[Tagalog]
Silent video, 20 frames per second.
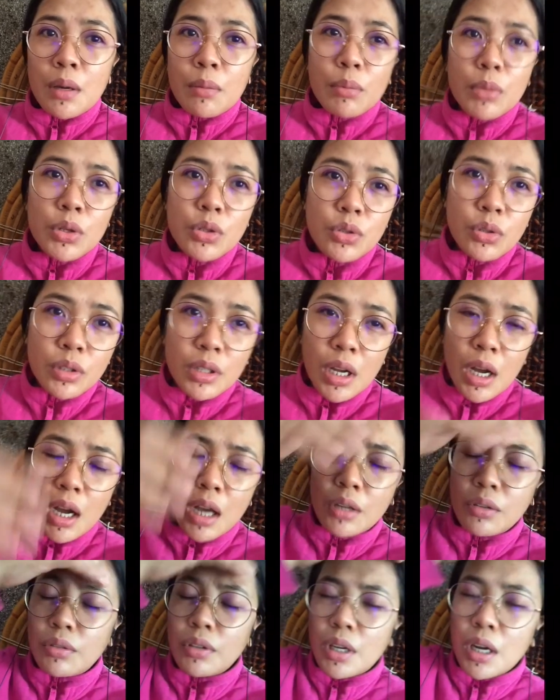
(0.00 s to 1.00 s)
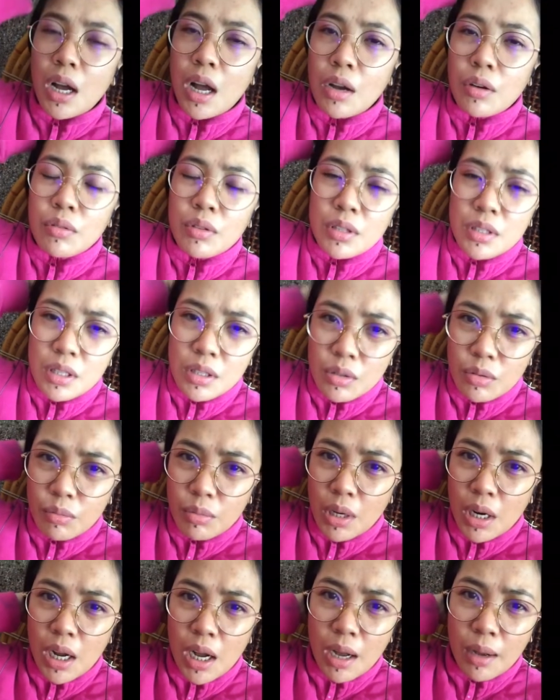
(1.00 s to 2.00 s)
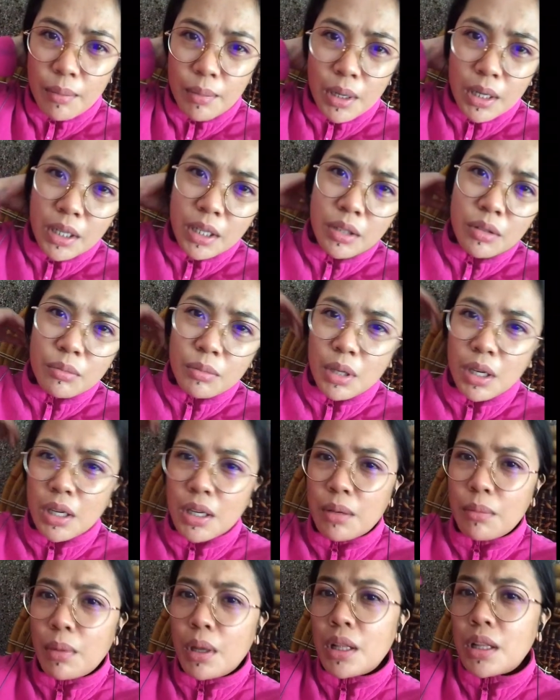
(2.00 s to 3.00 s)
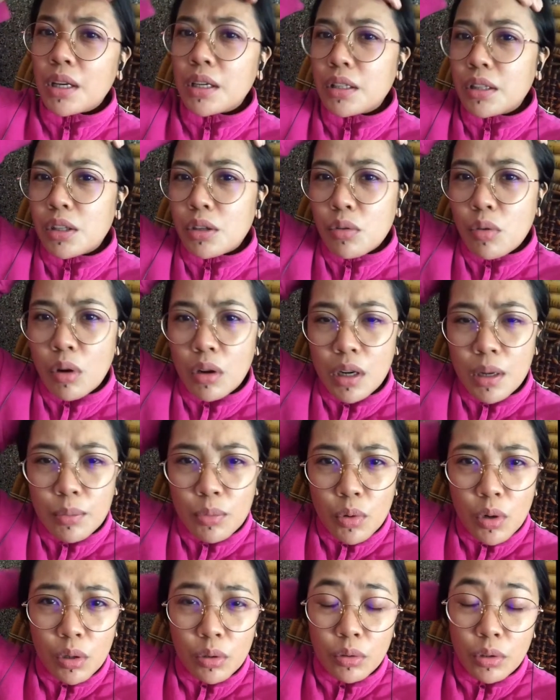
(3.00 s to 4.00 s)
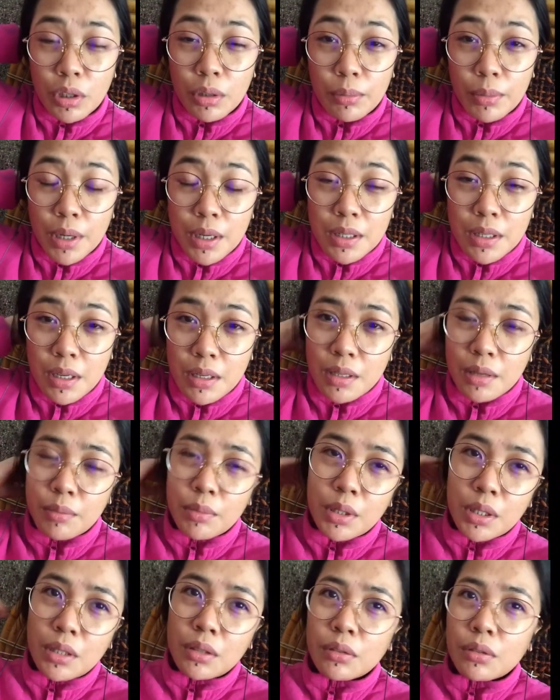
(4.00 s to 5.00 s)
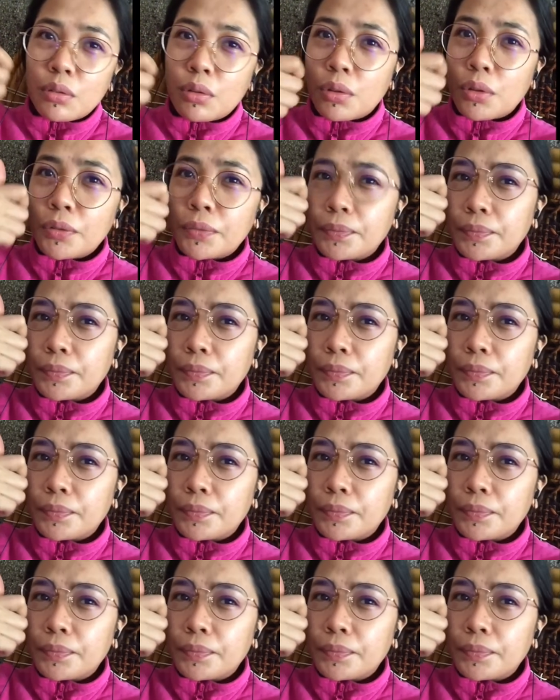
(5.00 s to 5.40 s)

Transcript: medyo na ano na nga ako kasi sobrang haba na yung mga email niya. Hindi ko alam kung ano na yung mga sasabihin ko.